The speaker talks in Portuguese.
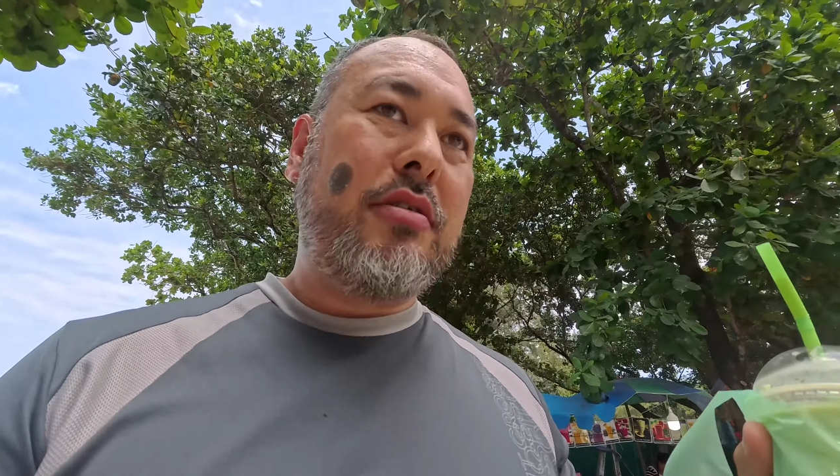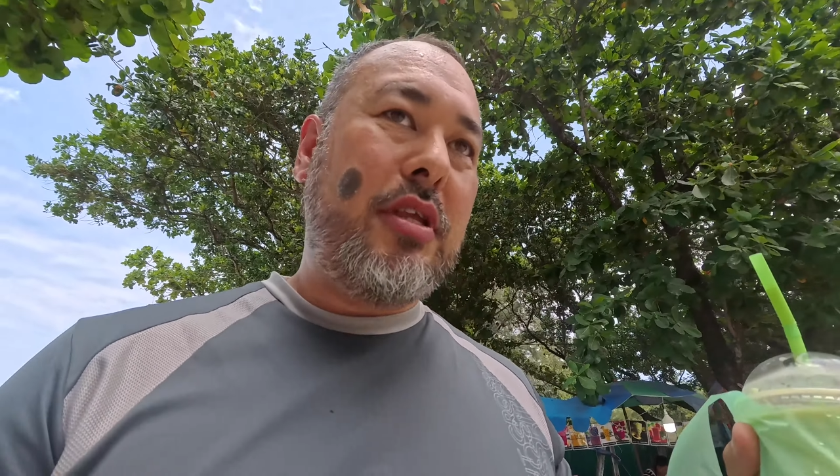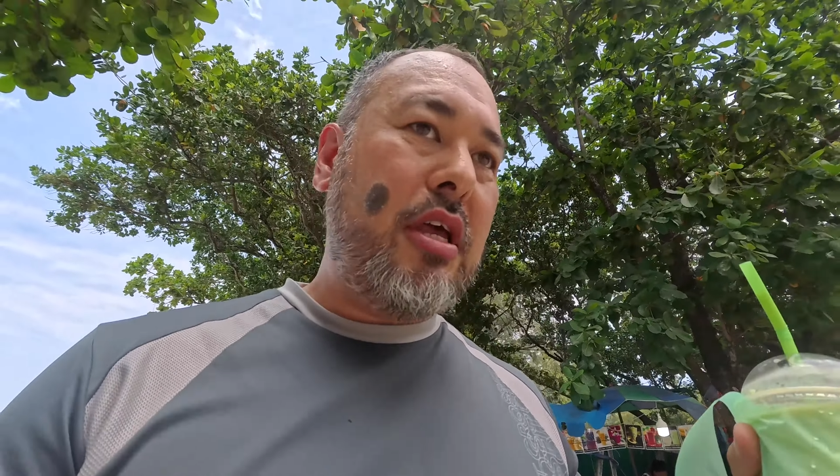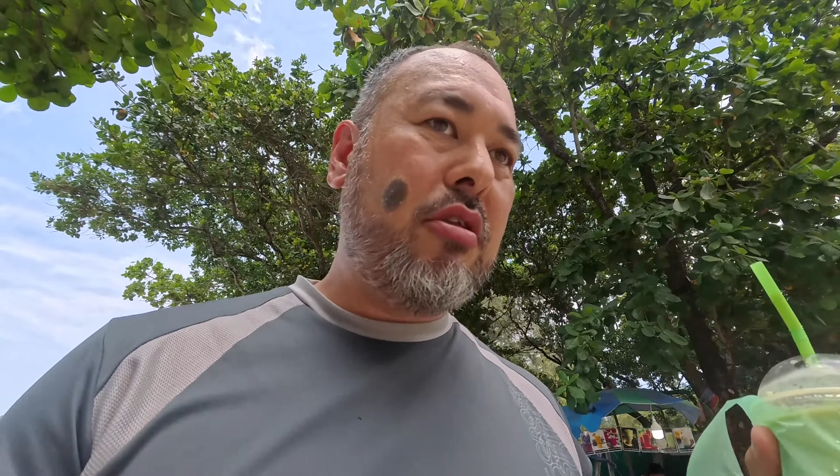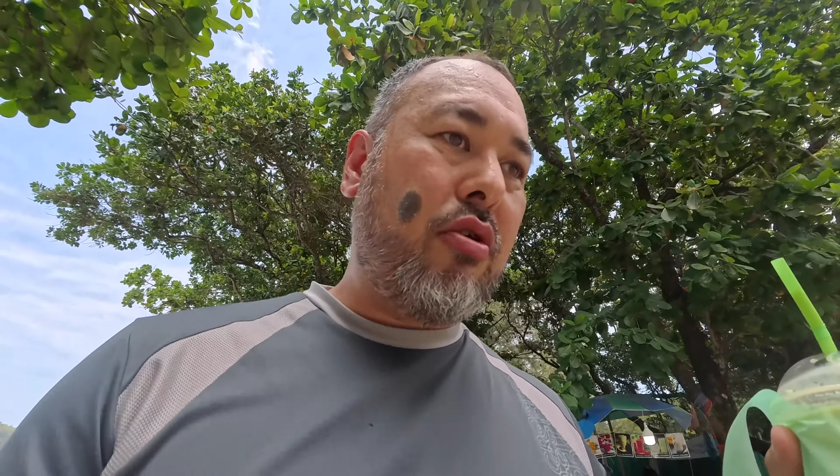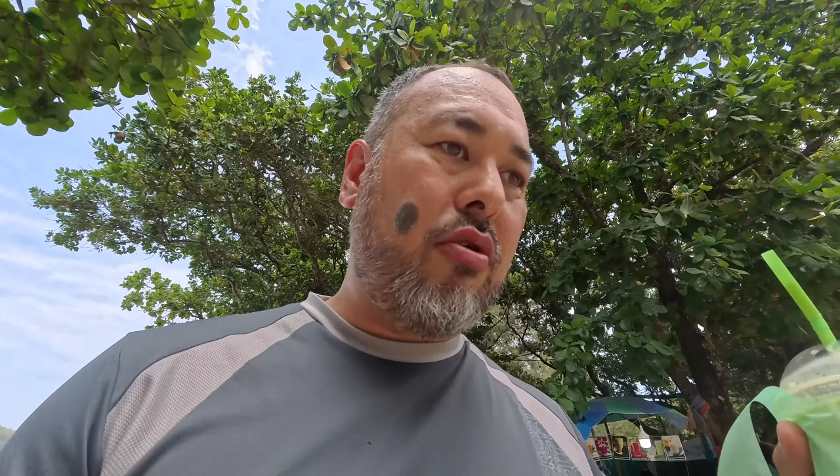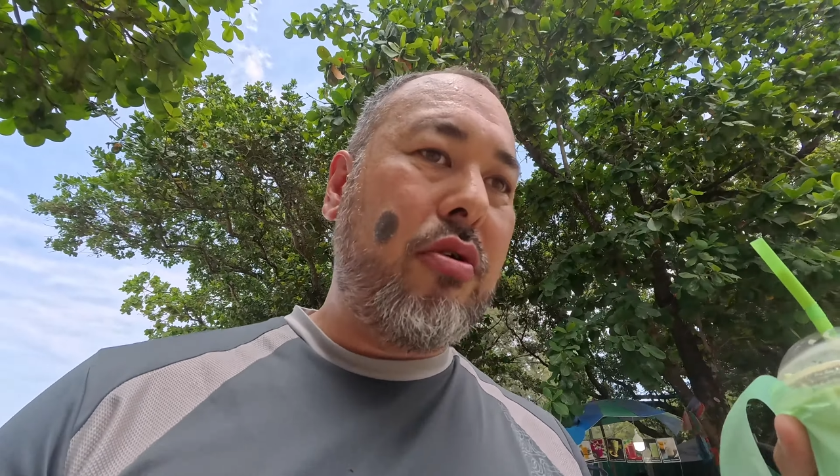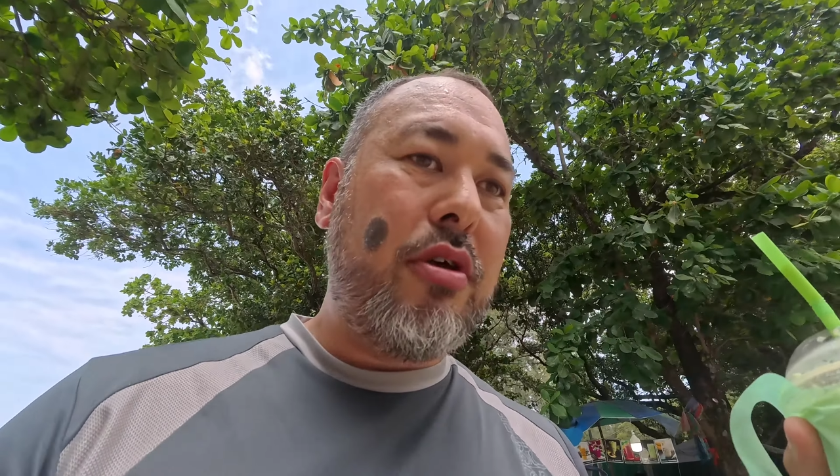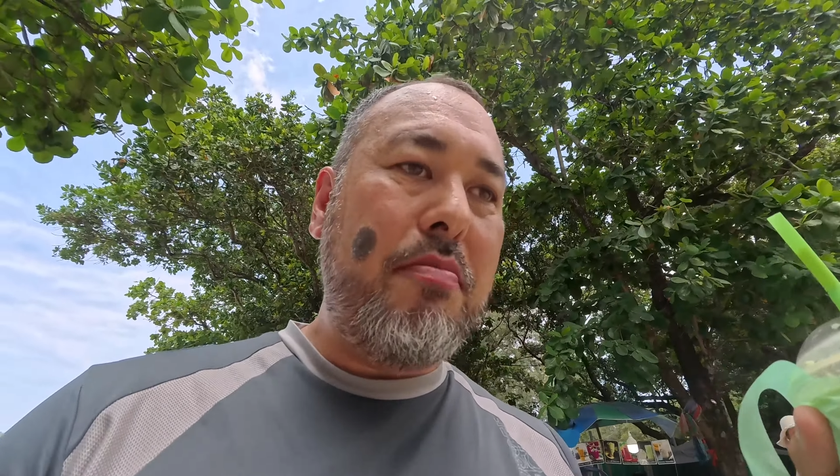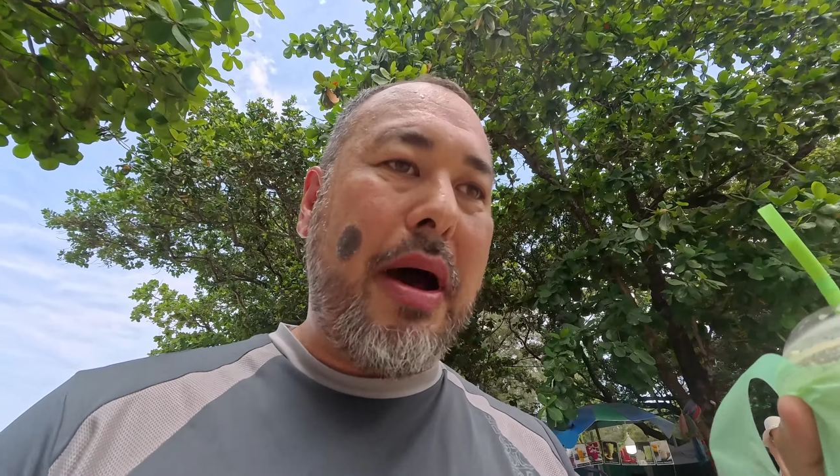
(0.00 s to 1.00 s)
dentro
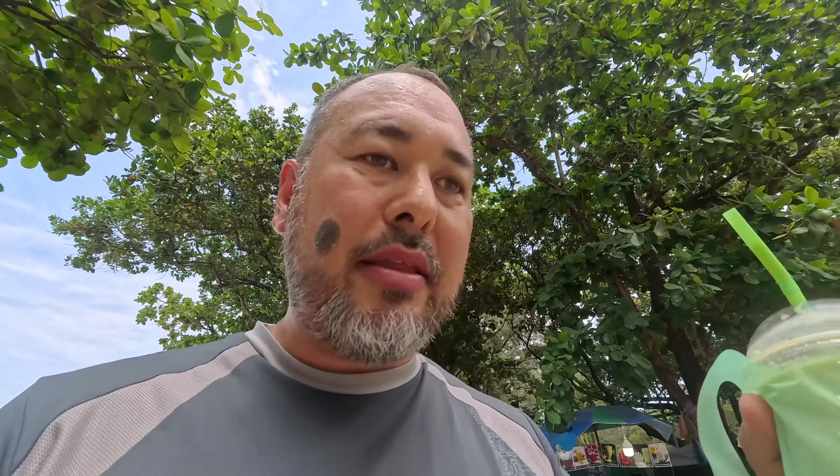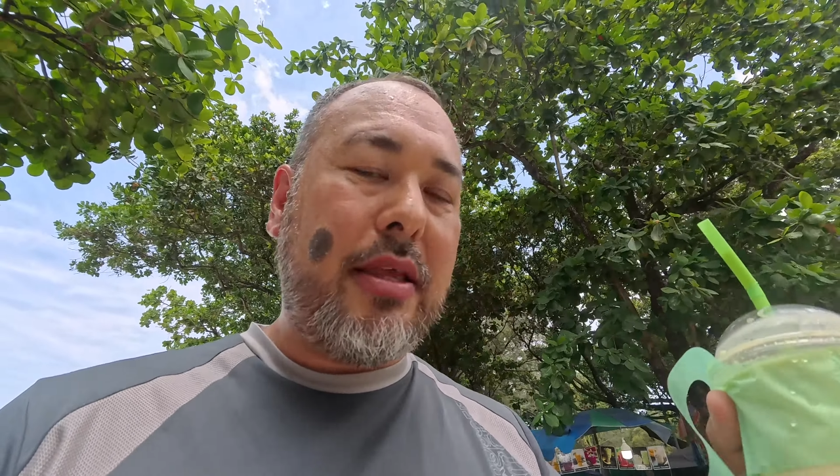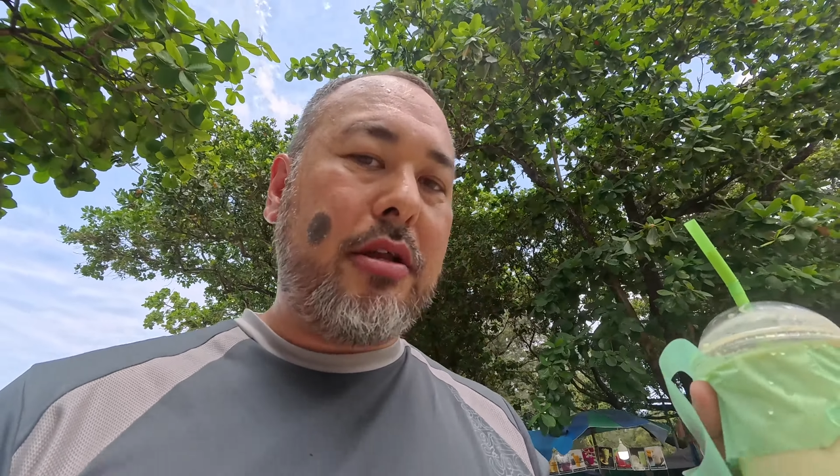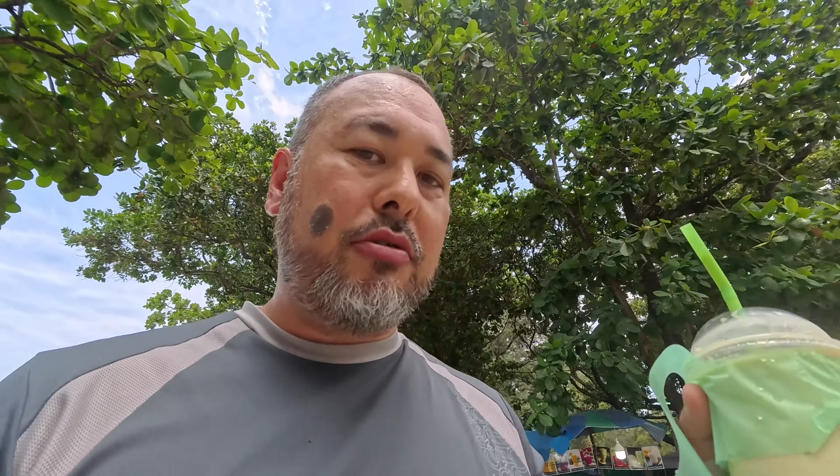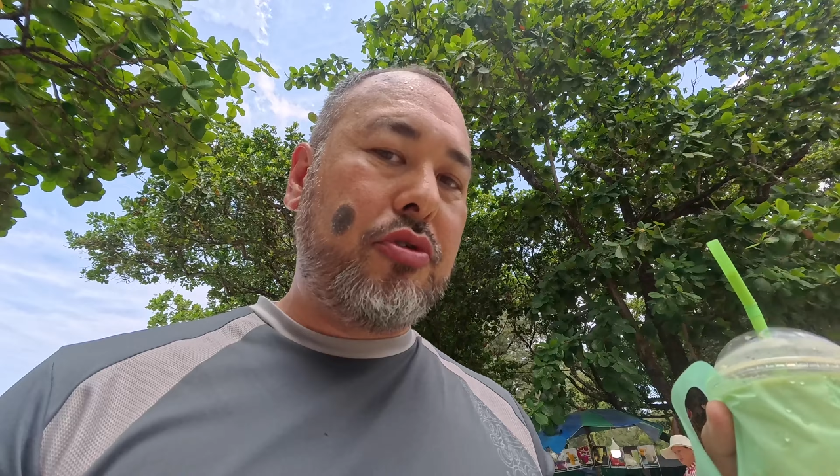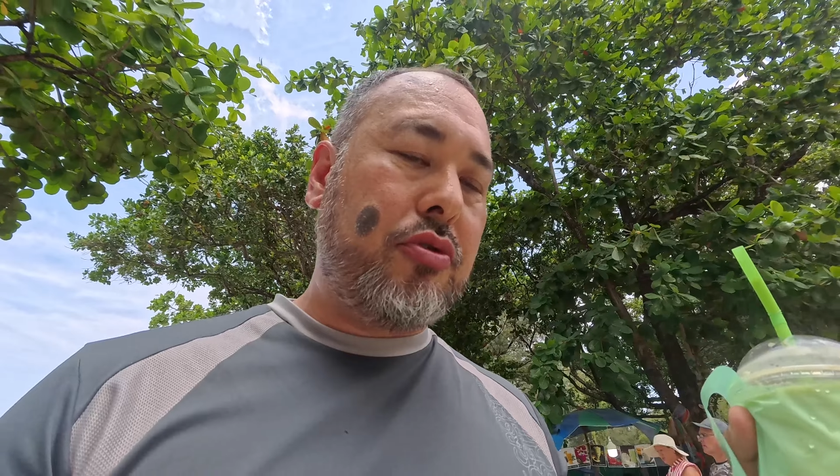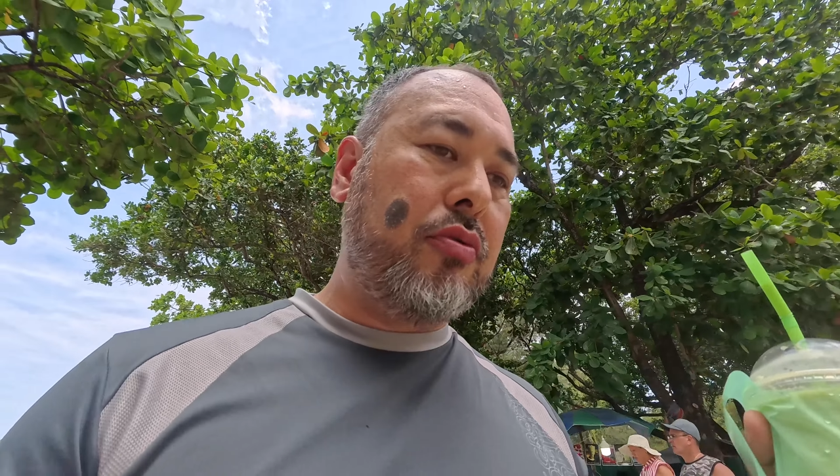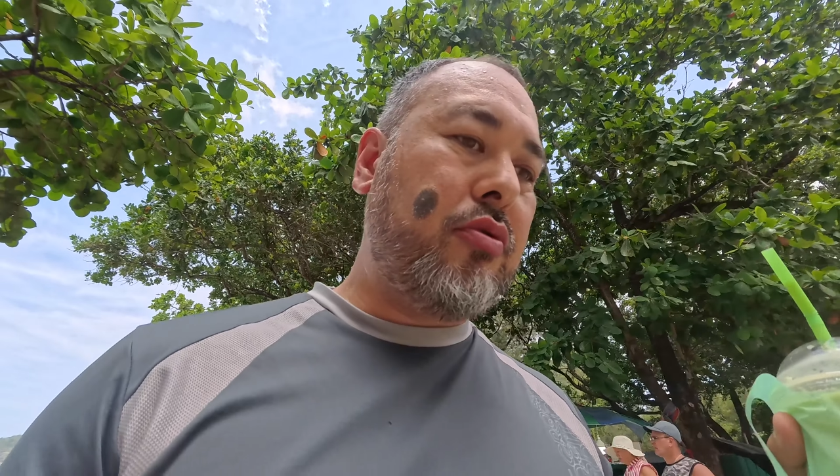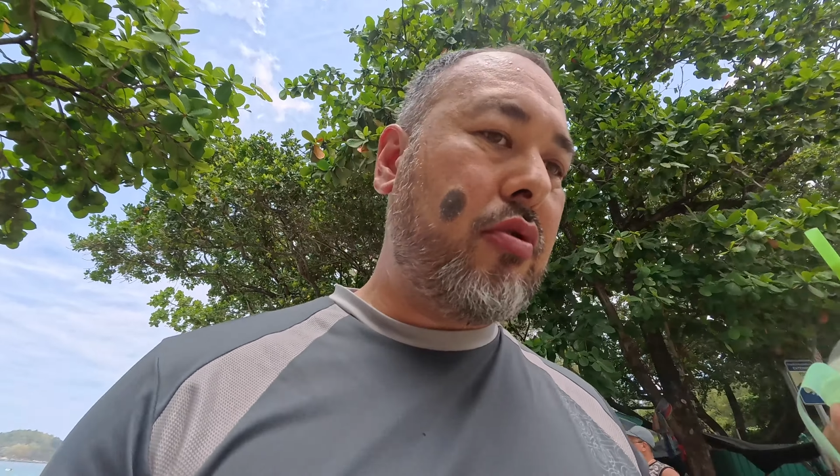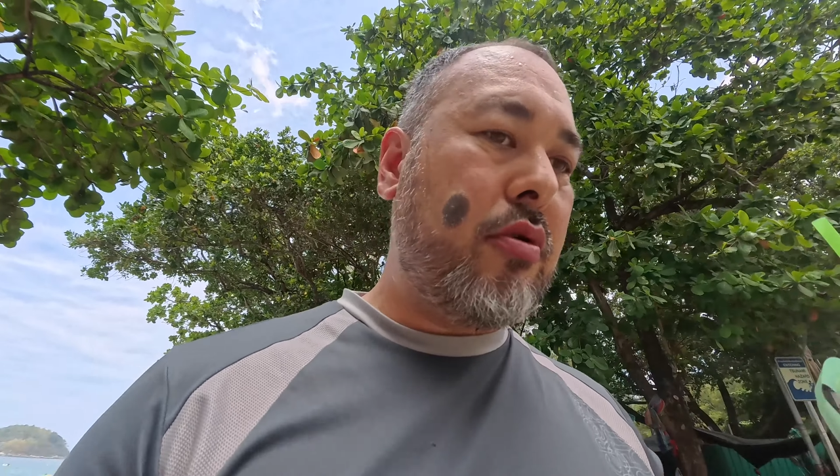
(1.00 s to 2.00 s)
e bateram
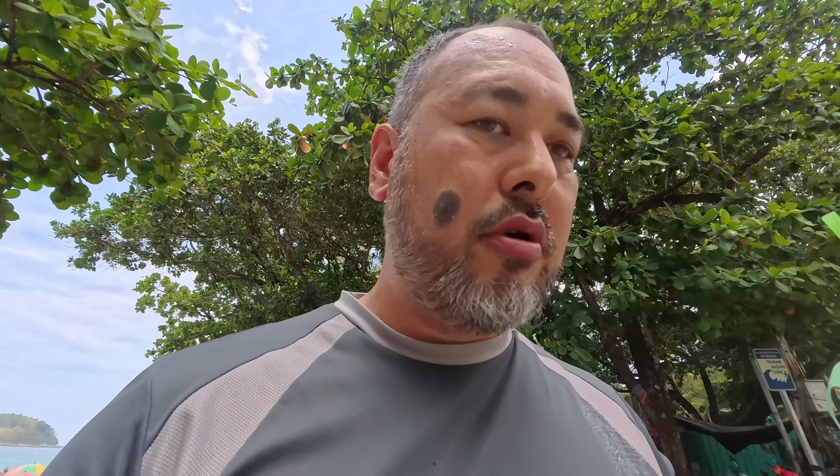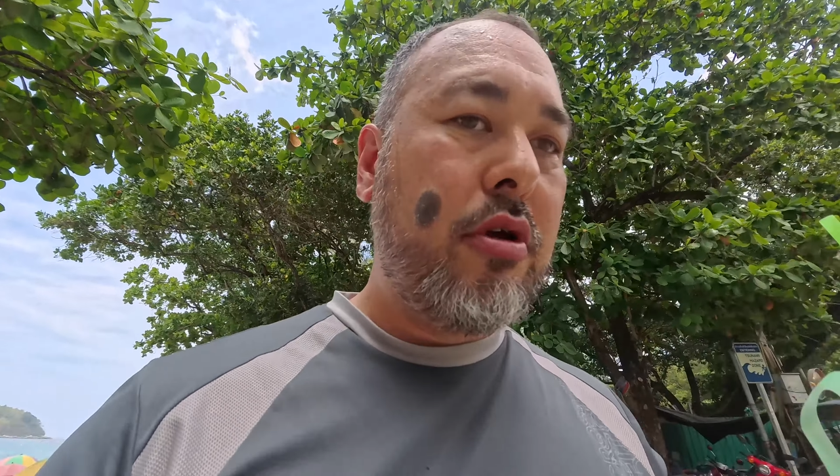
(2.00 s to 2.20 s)
junto.